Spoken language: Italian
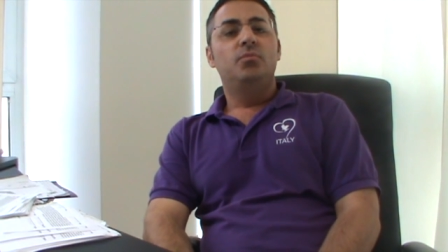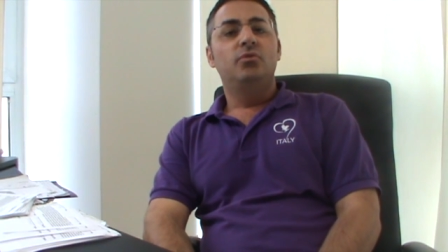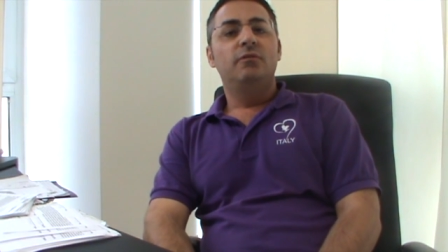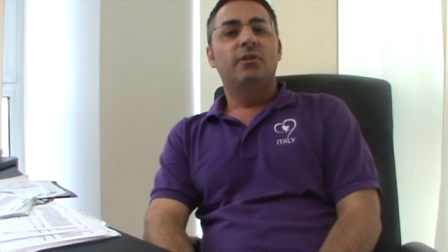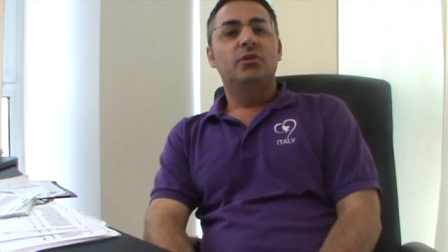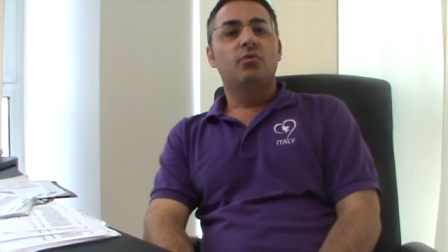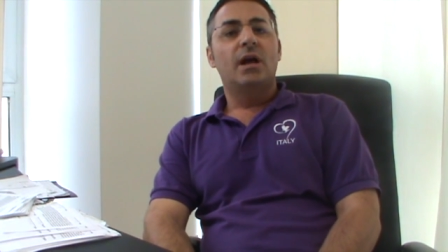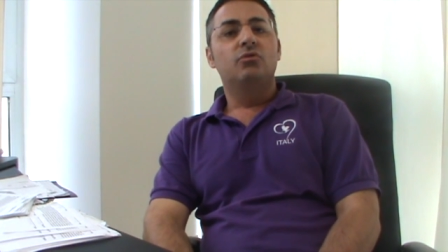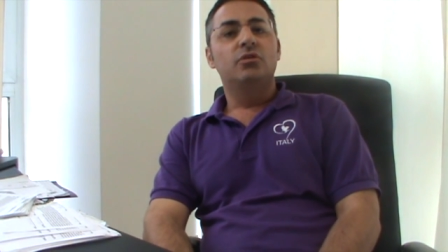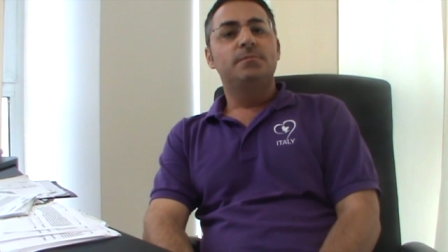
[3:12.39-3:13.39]
più di
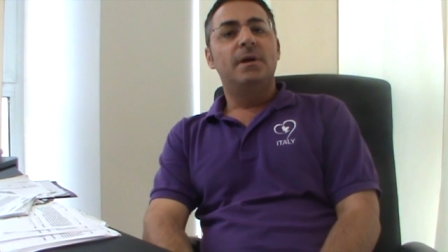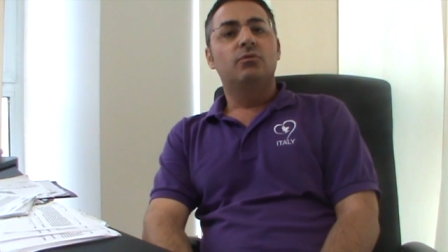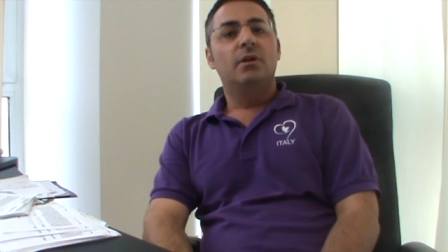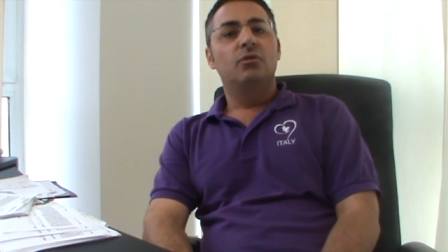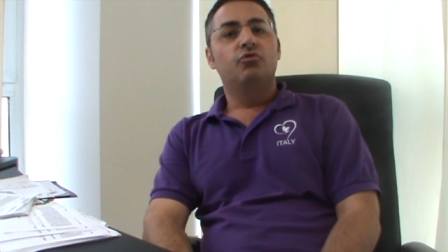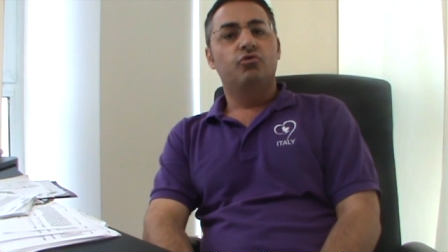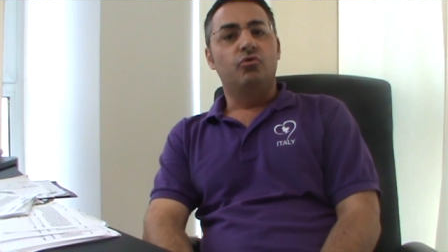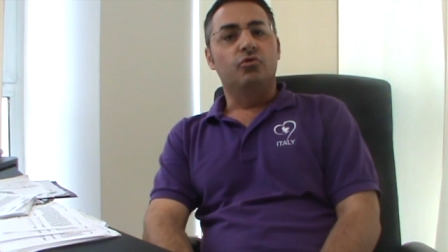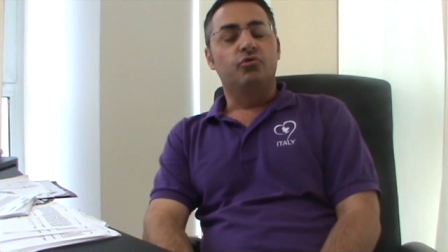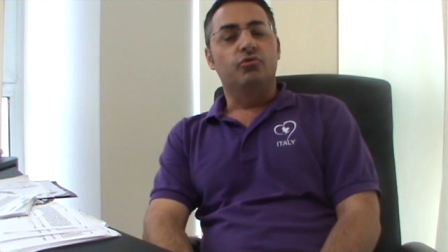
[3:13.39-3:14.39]
fatturato rispetto all'anno
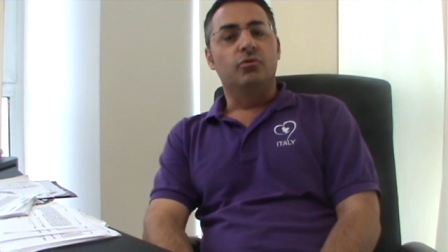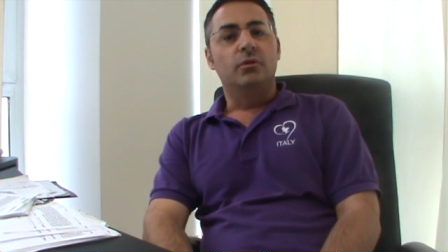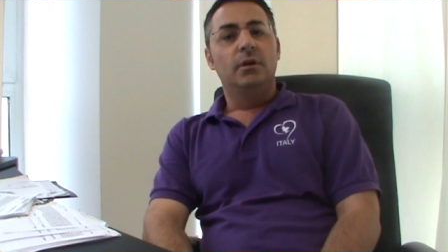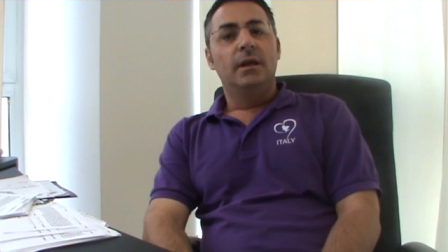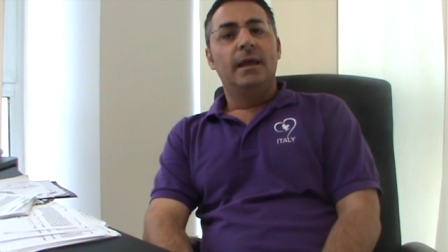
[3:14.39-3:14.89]
scorso